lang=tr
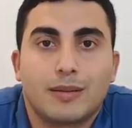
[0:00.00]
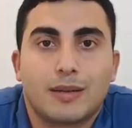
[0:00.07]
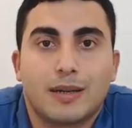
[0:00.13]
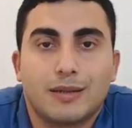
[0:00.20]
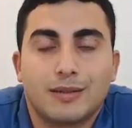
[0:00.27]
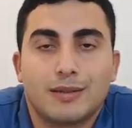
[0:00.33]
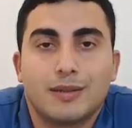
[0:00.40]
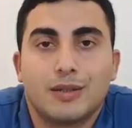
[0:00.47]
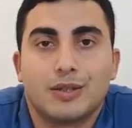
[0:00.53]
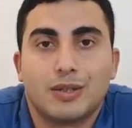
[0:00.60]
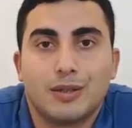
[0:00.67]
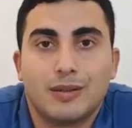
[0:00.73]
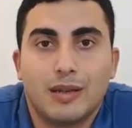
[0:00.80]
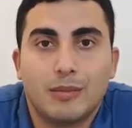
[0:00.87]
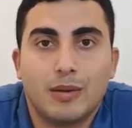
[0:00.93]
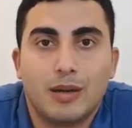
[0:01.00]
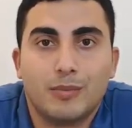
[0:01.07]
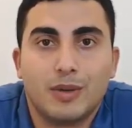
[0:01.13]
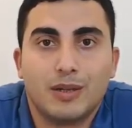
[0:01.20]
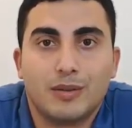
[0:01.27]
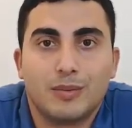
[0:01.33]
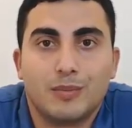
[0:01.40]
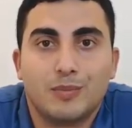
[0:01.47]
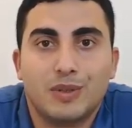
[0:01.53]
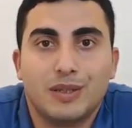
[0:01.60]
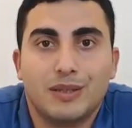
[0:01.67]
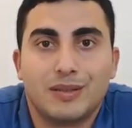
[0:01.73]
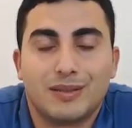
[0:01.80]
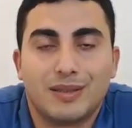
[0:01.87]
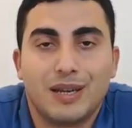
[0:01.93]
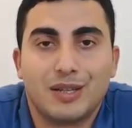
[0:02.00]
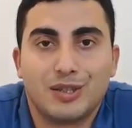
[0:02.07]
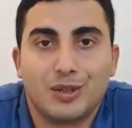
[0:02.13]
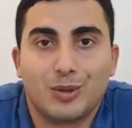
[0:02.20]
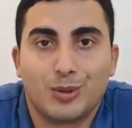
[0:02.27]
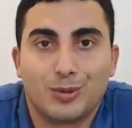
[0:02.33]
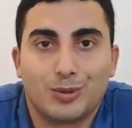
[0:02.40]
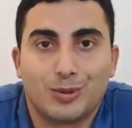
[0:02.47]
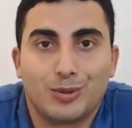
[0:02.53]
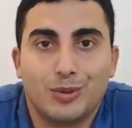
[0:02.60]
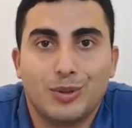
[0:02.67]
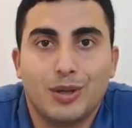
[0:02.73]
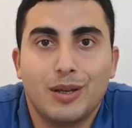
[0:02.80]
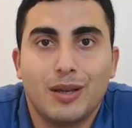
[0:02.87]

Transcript: kaçırdığı kişinin tamamen bir stajyer olduğunu,